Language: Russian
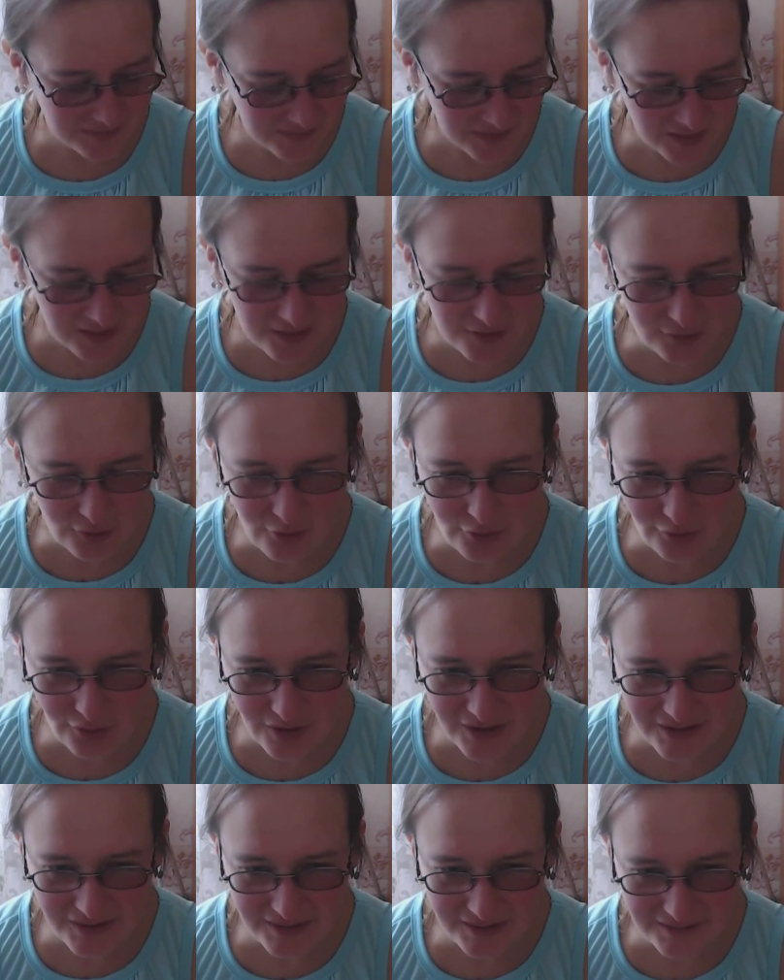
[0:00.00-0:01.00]

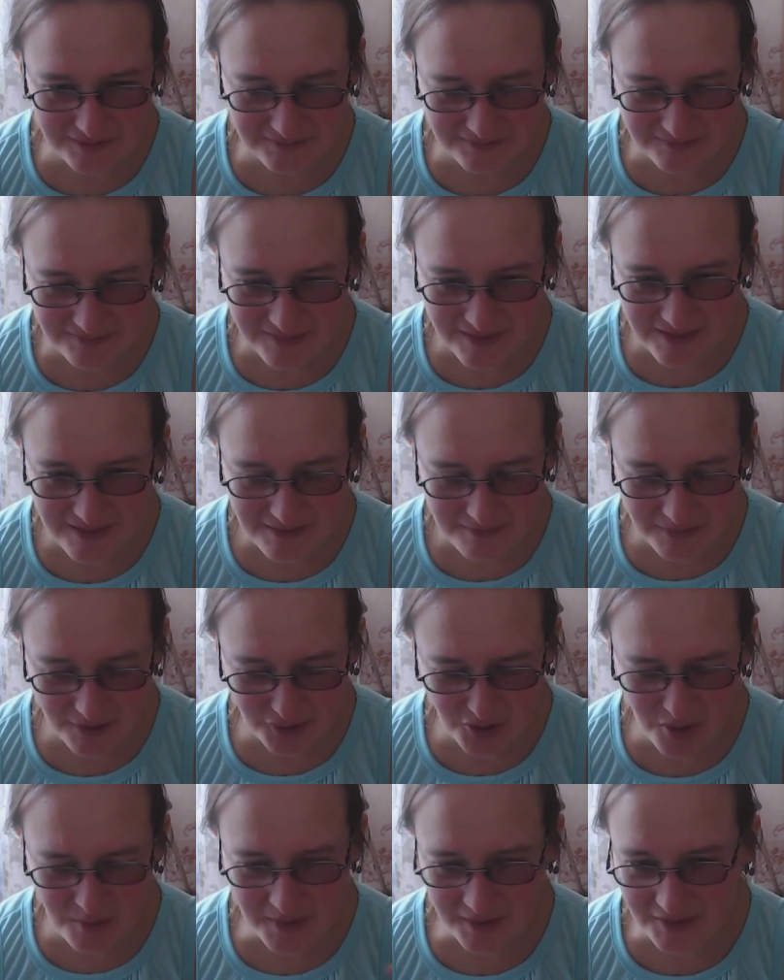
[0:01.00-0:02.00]
картошка,
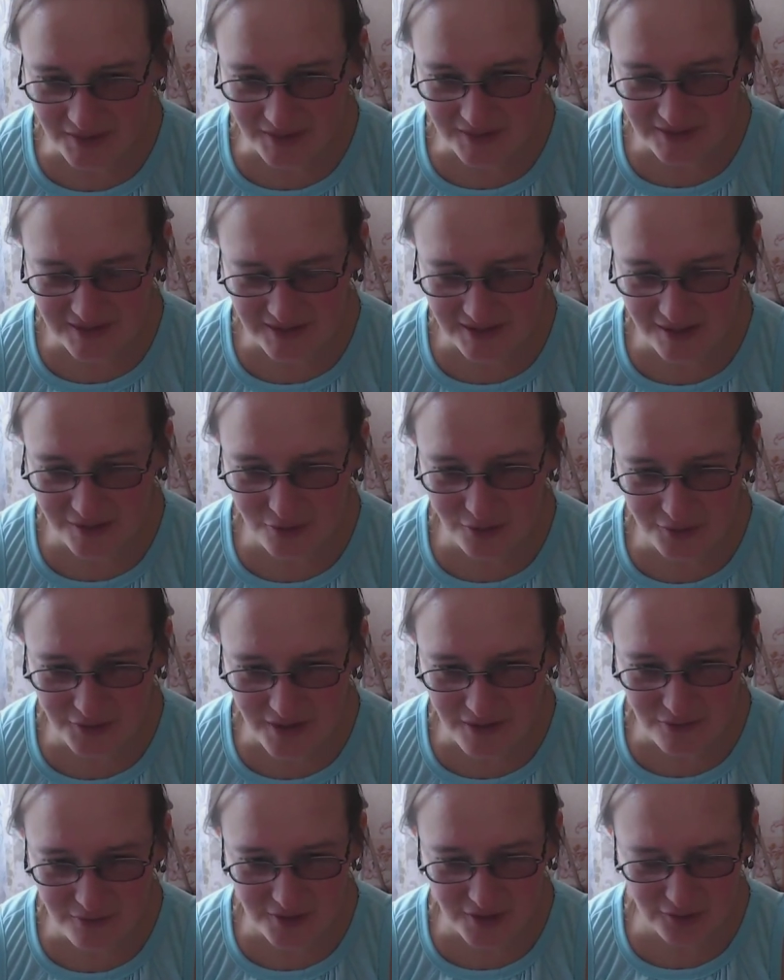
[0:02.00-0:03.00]
потом этот
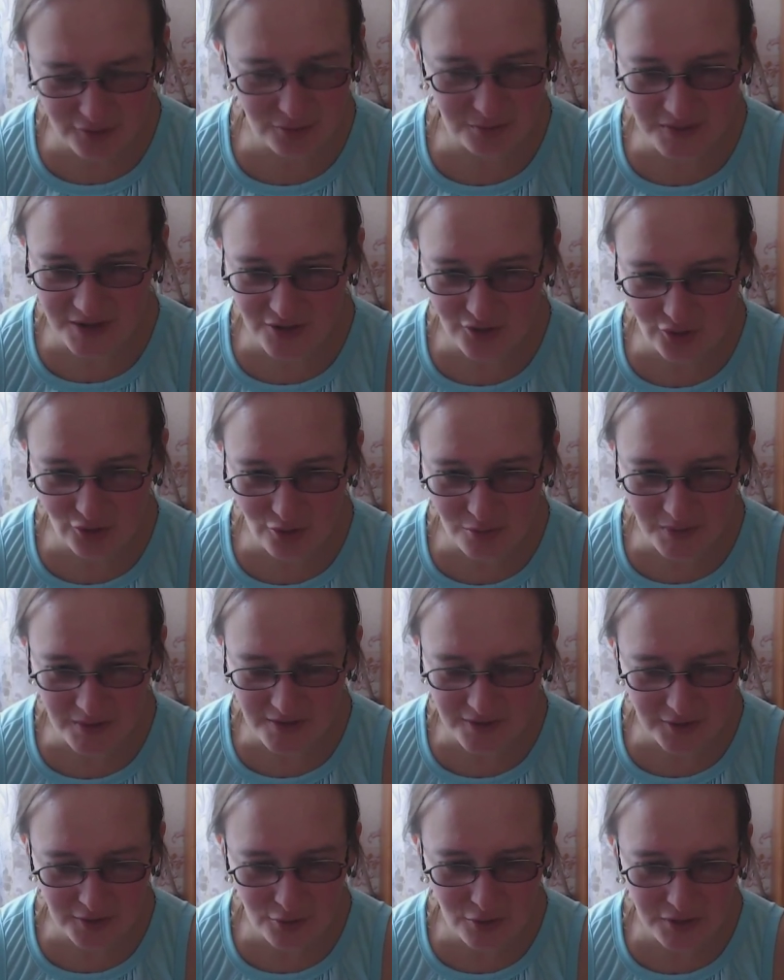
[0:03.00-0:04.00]
соленый огурец у меня еще
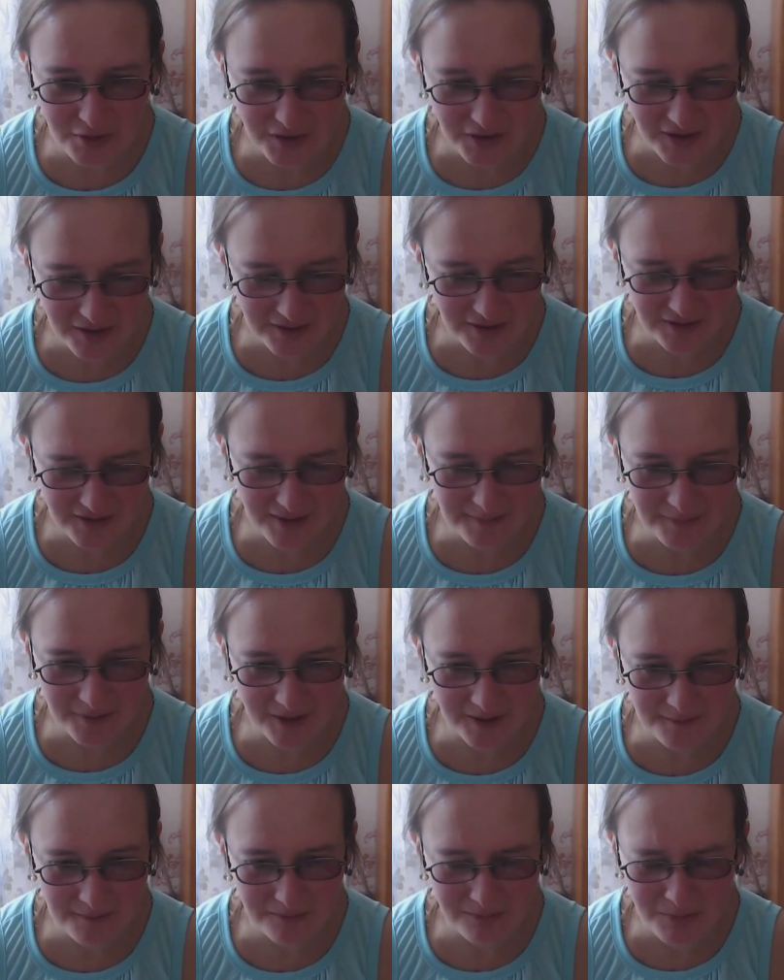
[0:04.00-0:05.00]
малосольный, я тогда
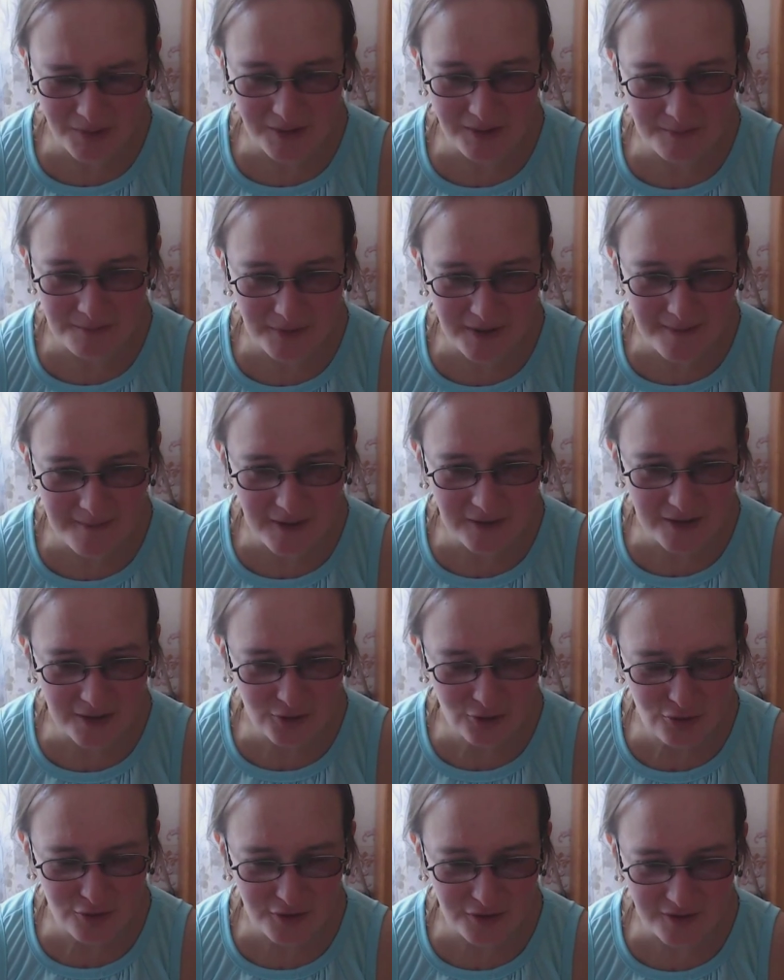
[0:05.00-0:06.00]

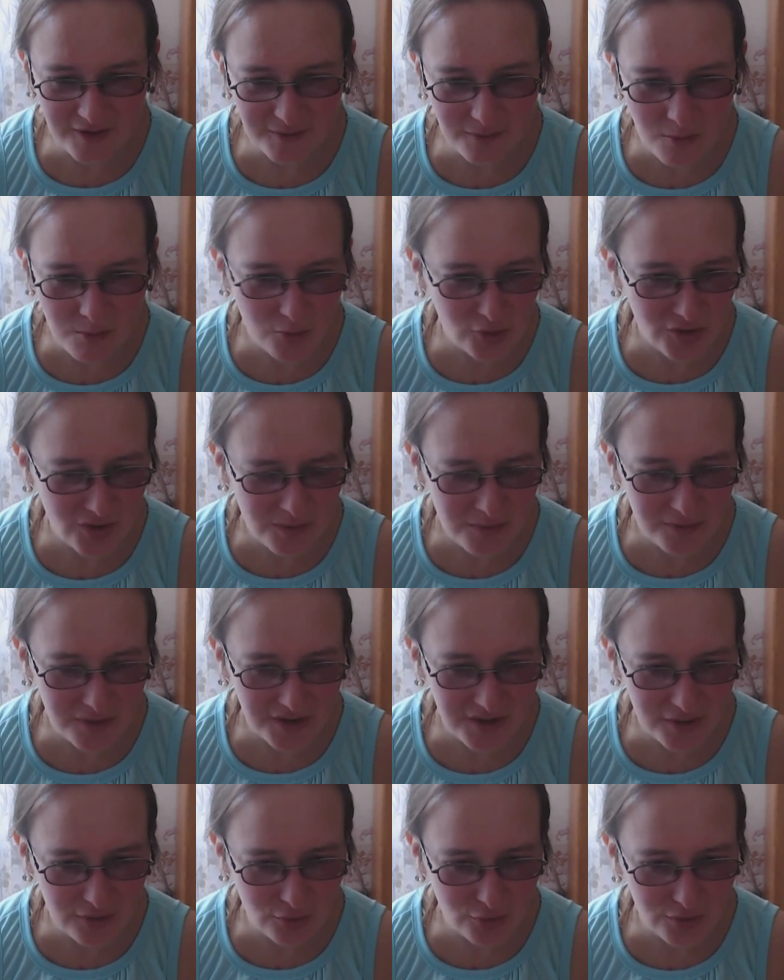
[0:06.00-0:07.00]
промалосолила, его можно было
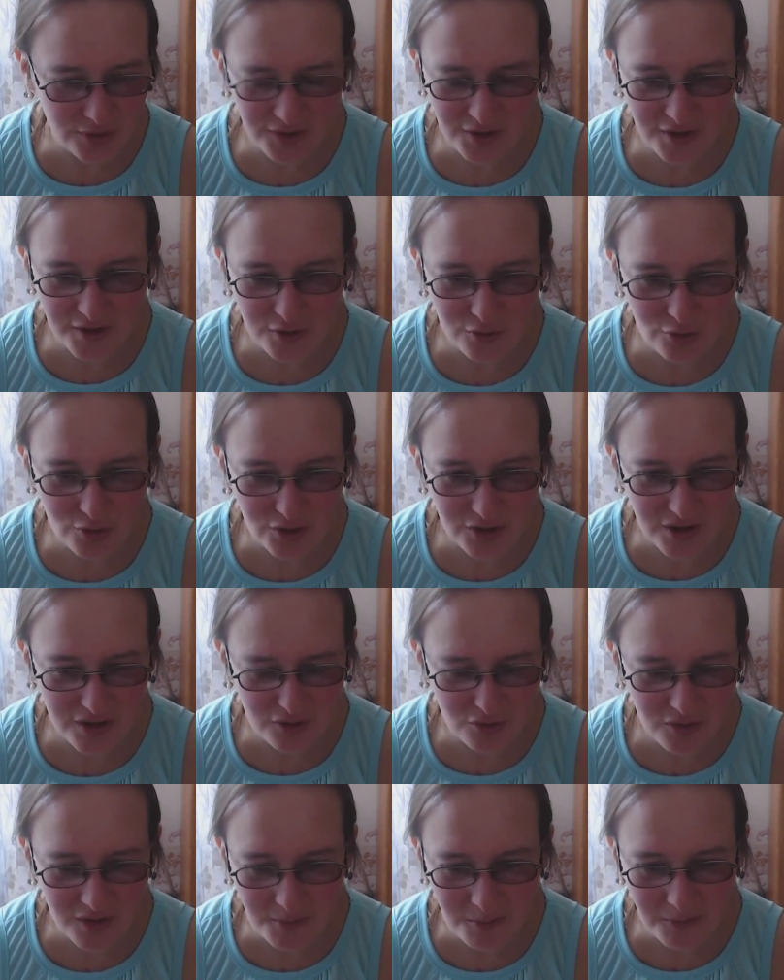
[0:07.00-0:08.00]
есть уже на следующий
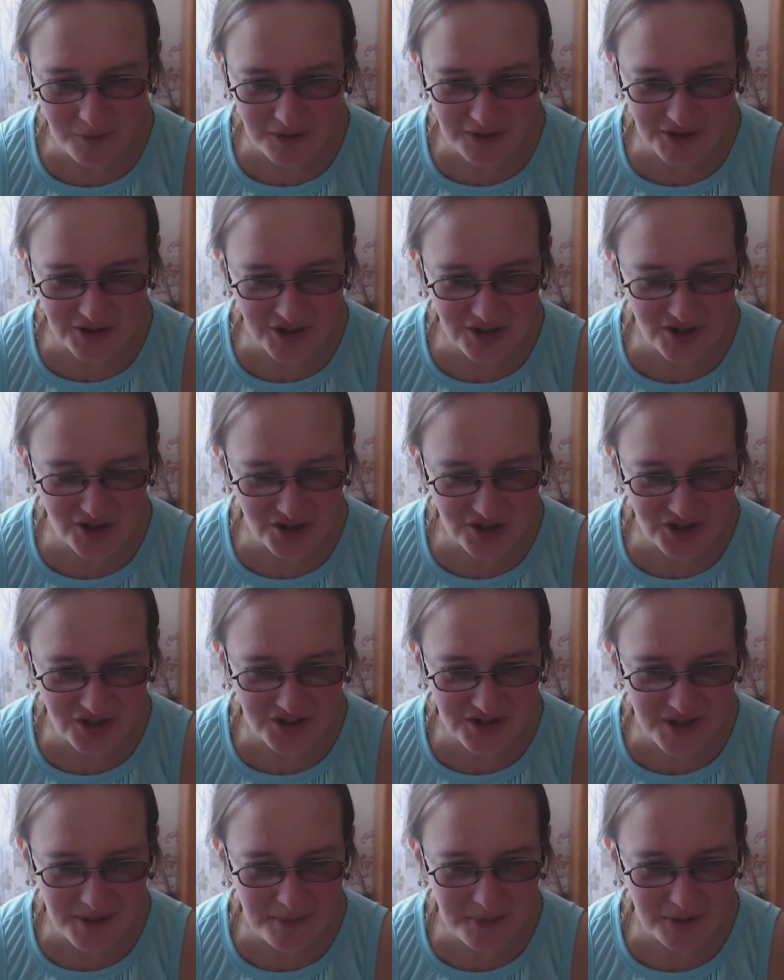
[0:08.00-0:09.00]
день, но я классически
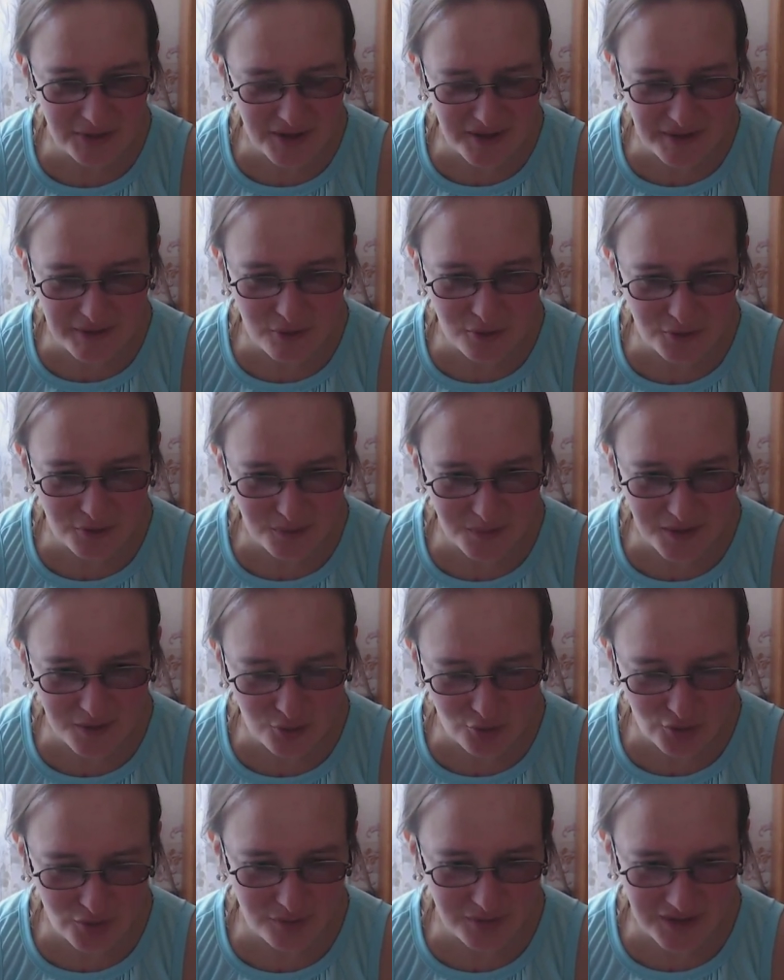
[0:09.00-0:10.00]
забыла, и он у меня
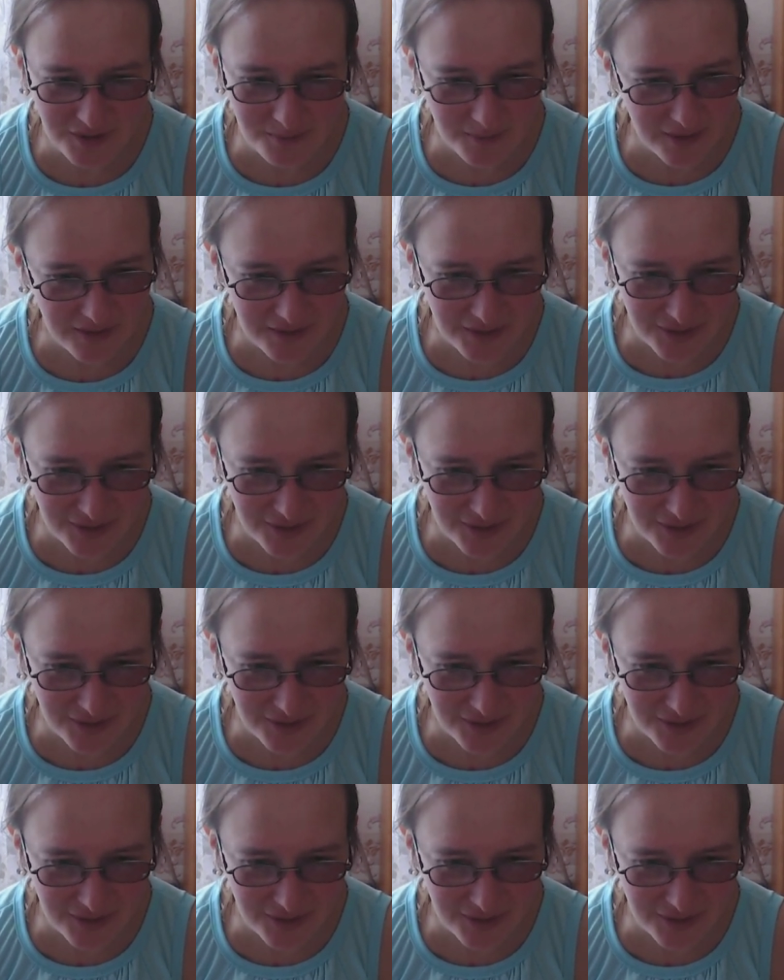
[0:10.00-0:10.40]
уже, видимо,